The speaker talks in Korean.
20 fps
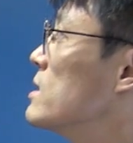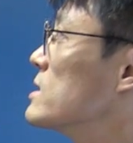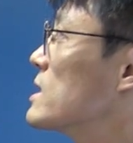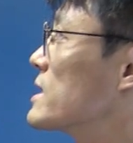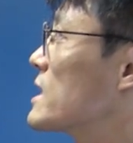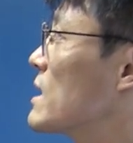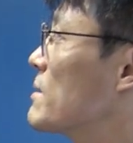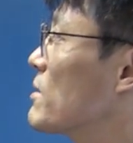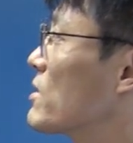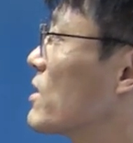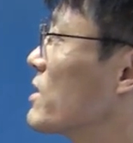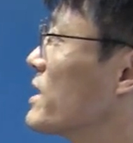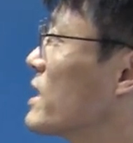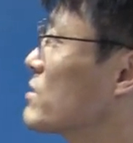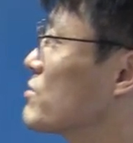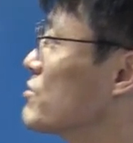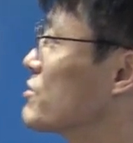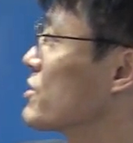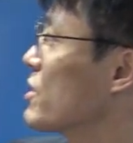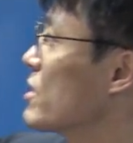자,
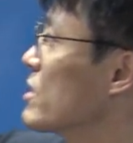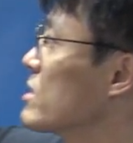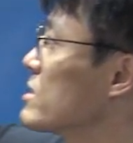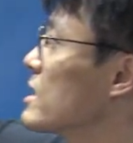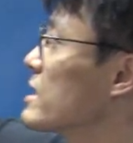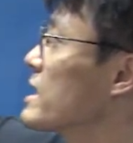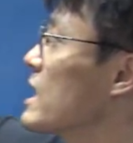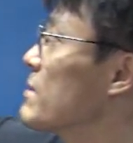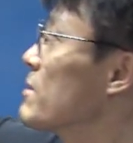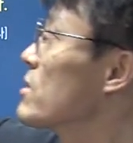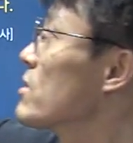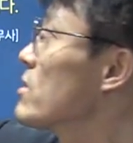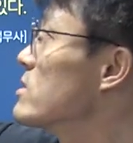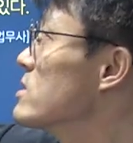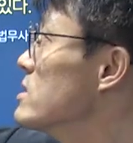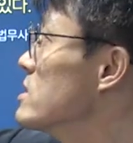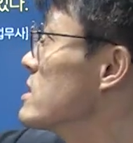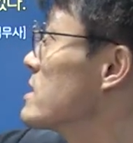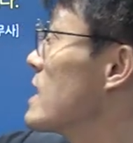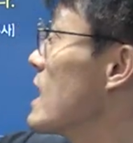대법관의 구성. 자,
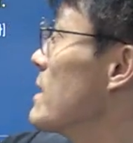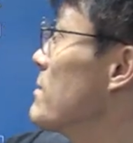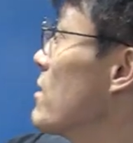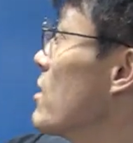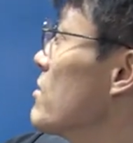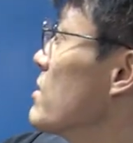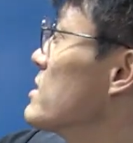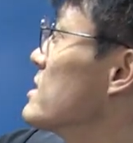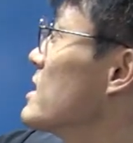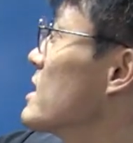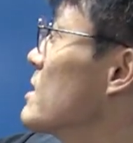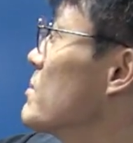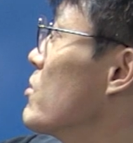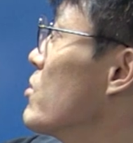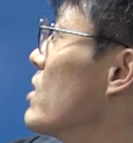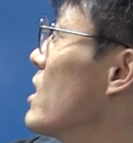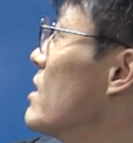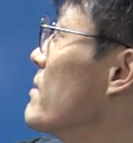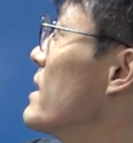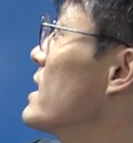대법관은 대법원장을
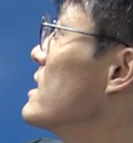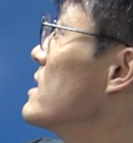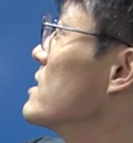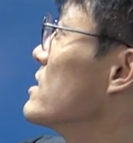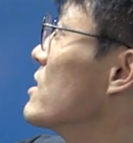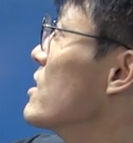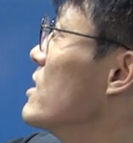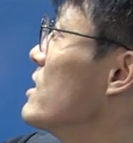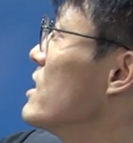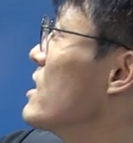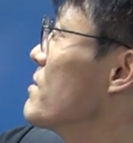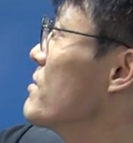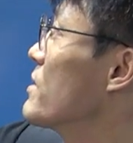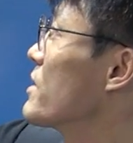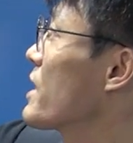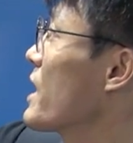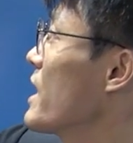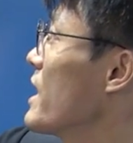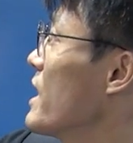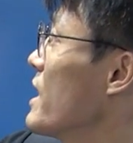포함한
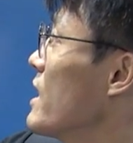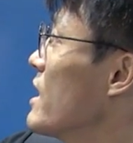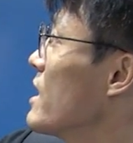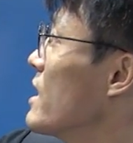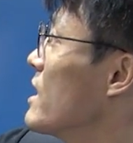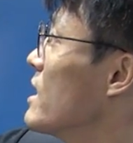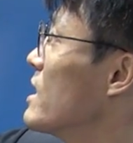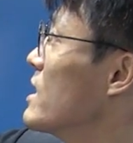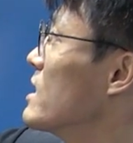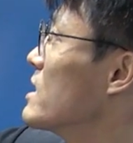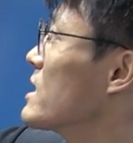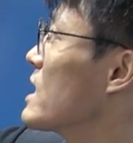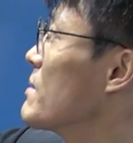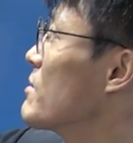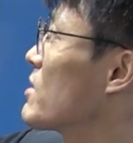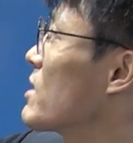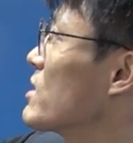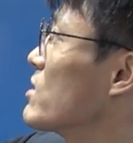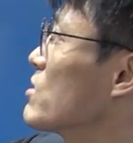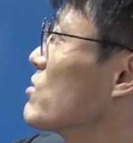14명의
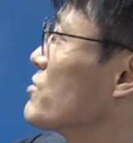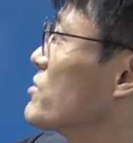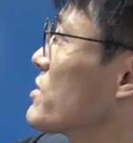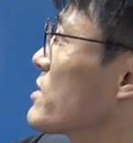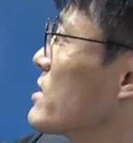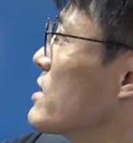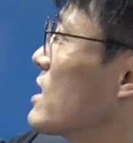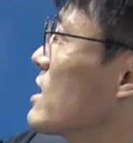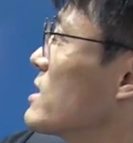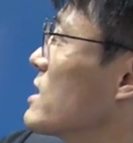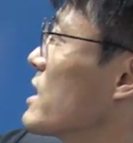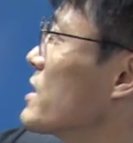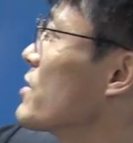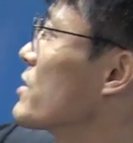대법관으로 구성된다. 자,